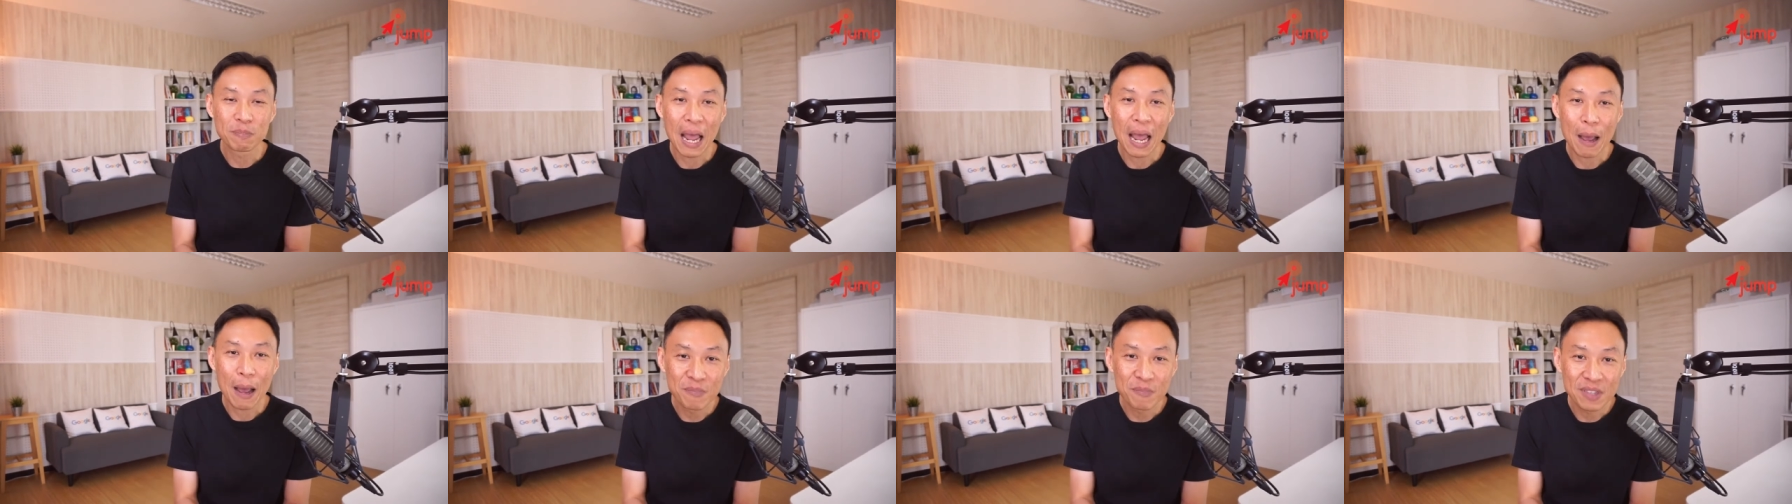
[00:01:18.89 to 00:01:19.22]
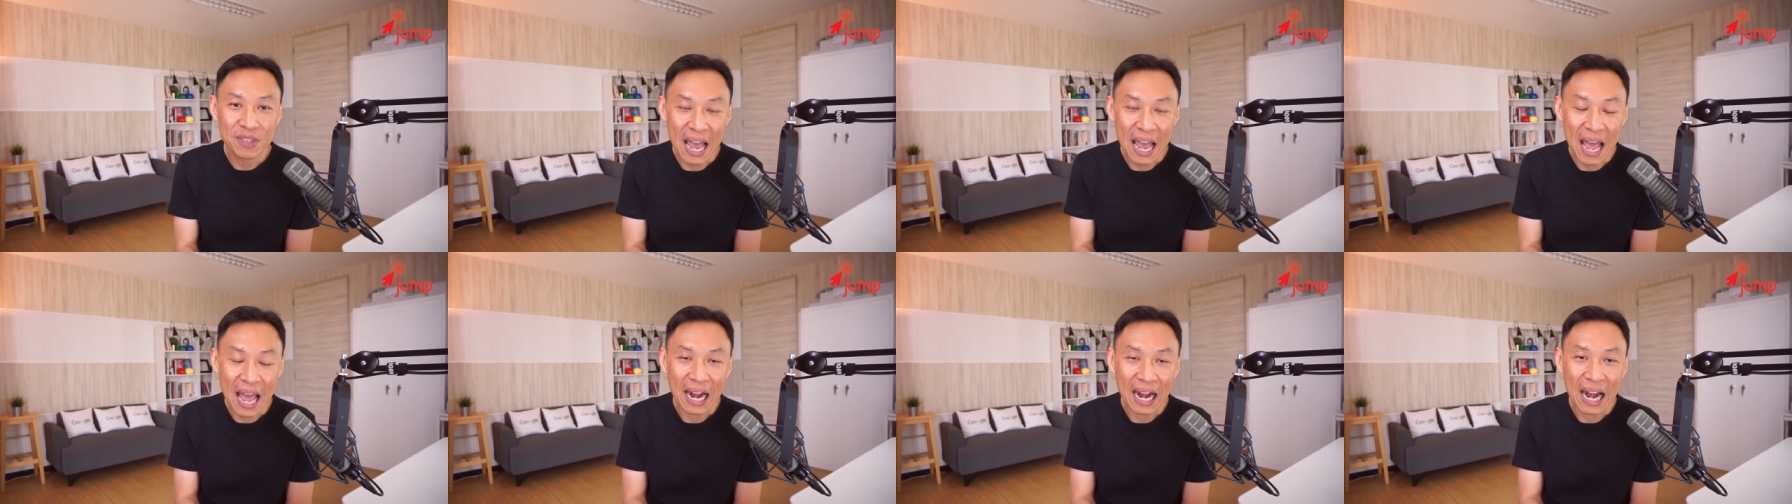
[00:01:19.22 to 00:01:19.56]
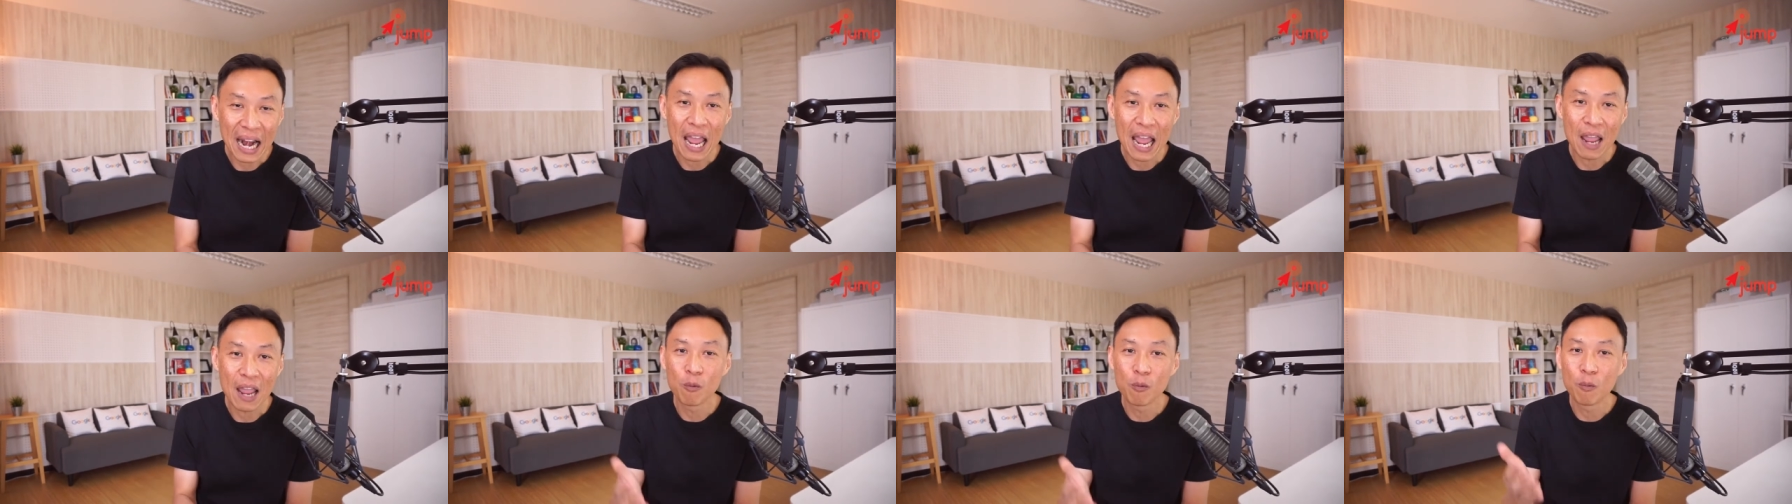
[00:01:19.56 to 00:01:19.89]
ทำอย่าง
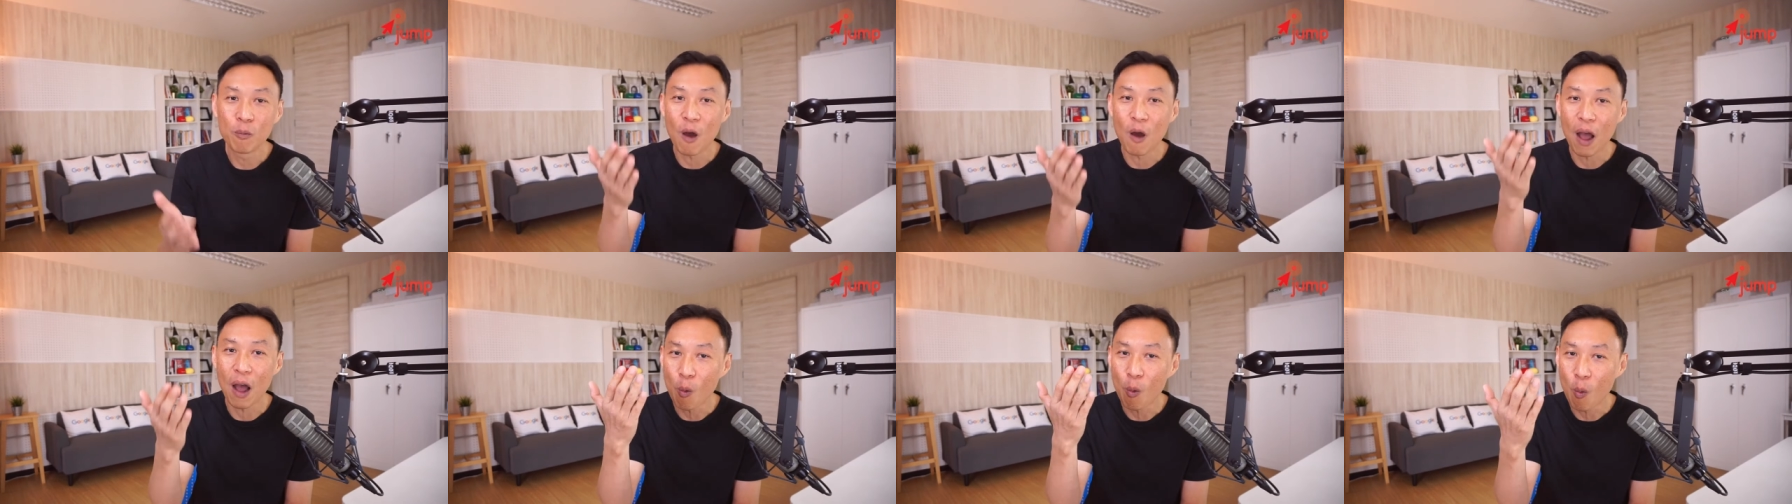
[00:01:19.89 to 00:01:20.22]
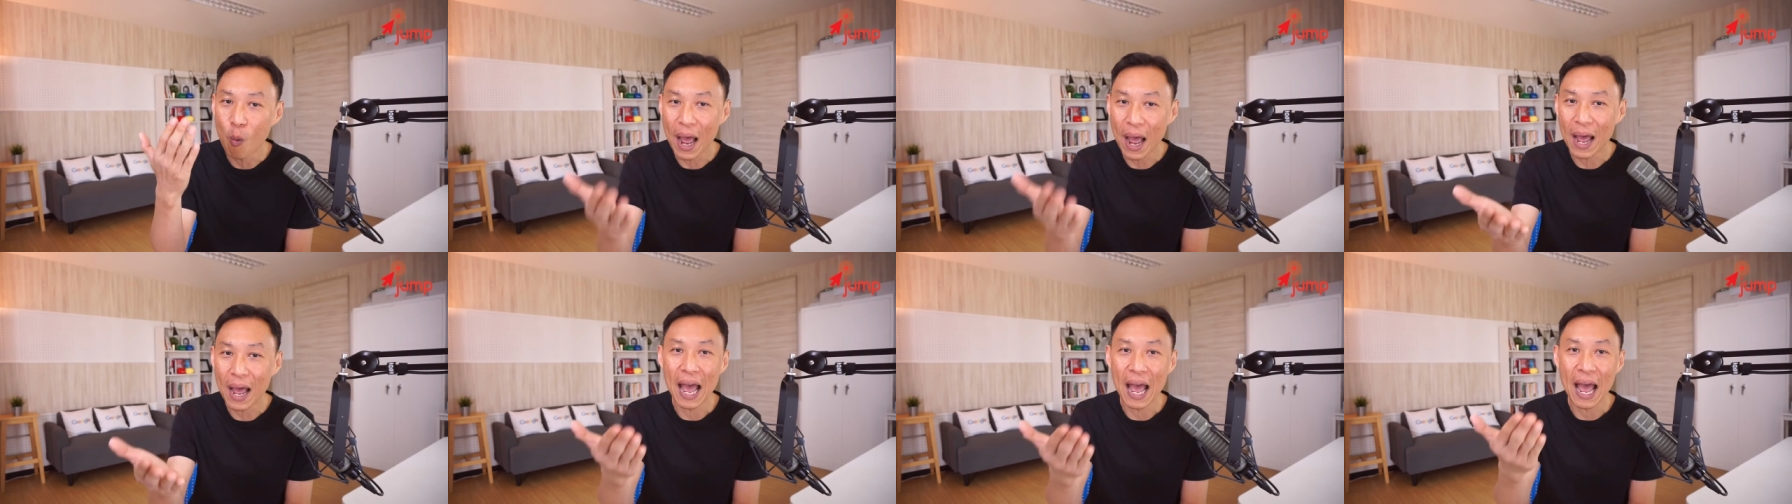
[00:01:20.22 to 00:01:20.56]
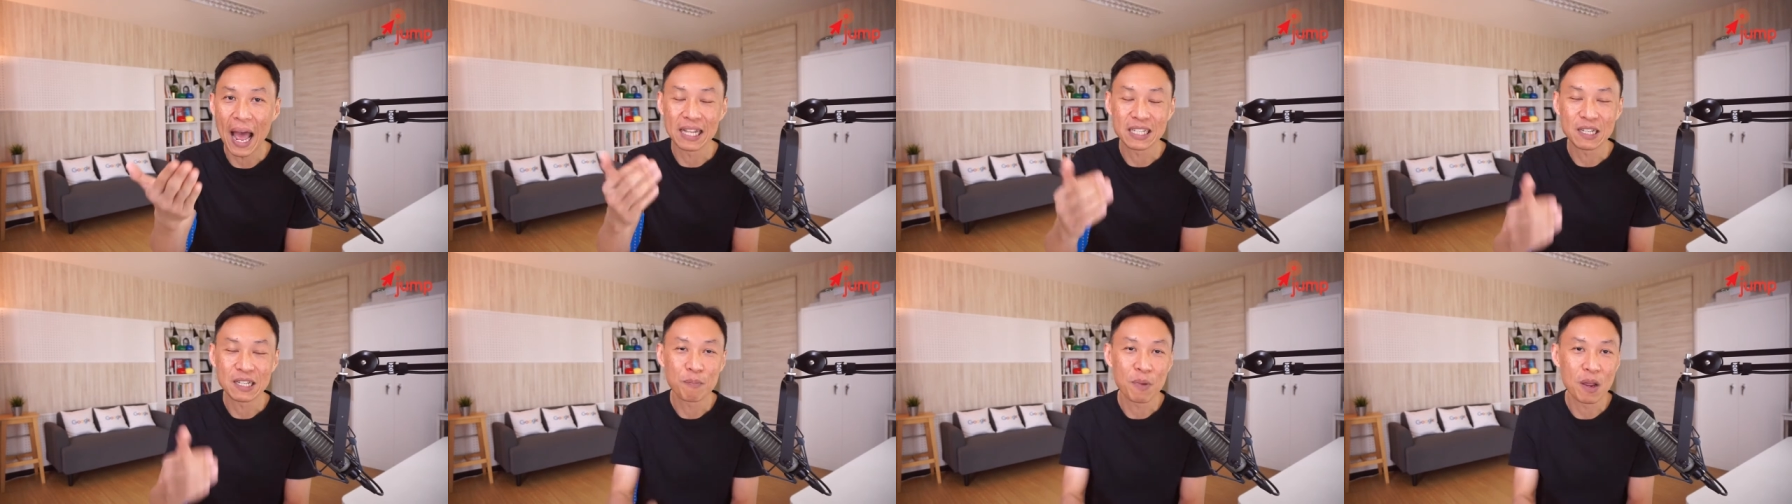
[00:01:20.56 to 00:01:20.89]
ไรหวังว่า
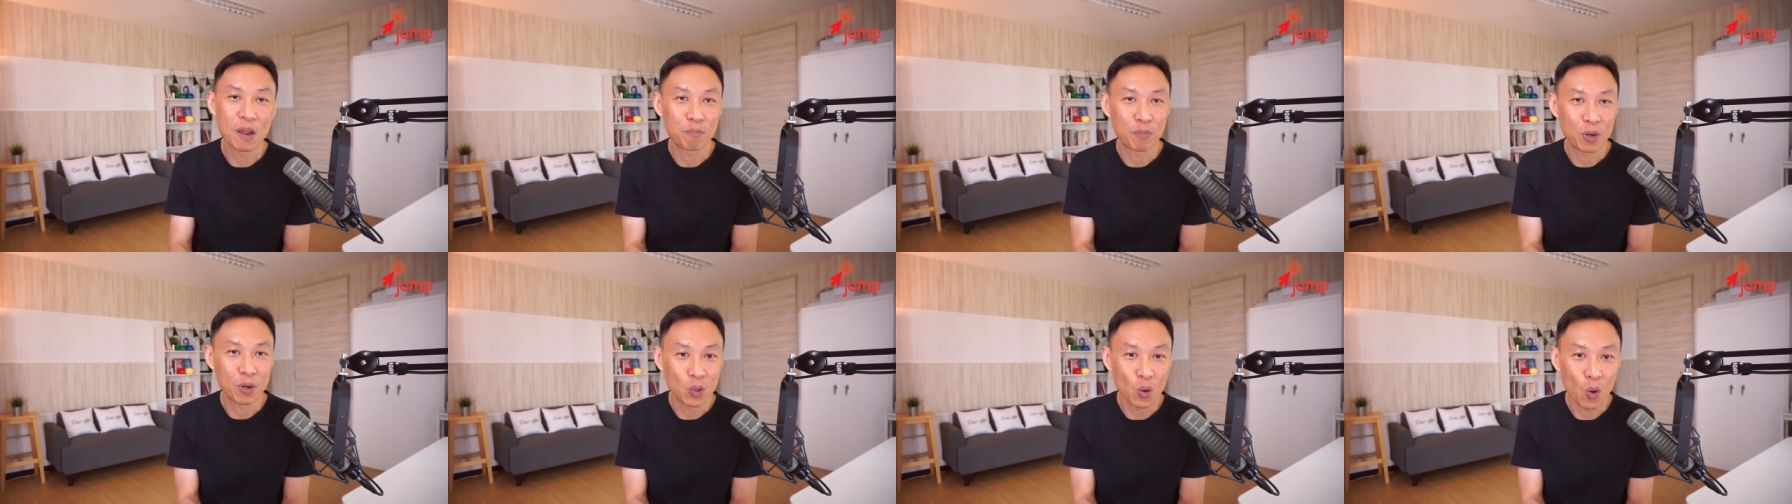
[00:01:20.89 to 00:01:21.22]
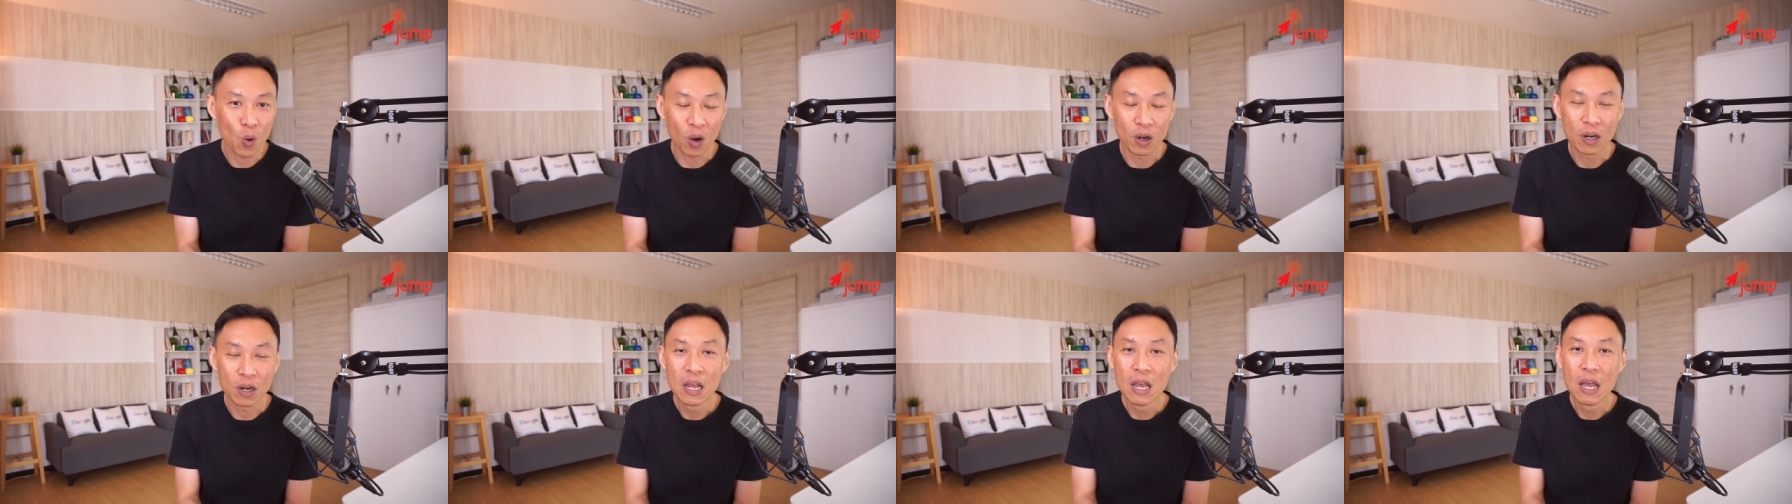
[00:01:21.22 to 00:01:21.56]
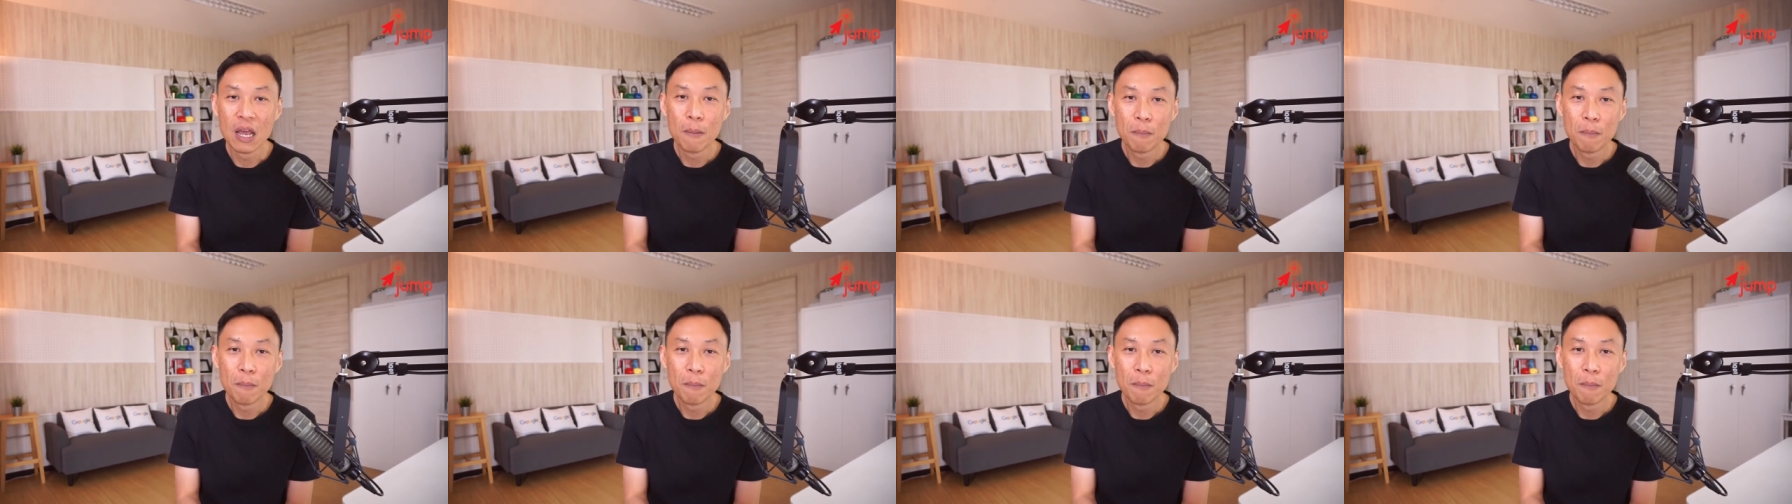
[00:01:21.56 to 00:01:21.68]
อาจจะเป็นประโยชน์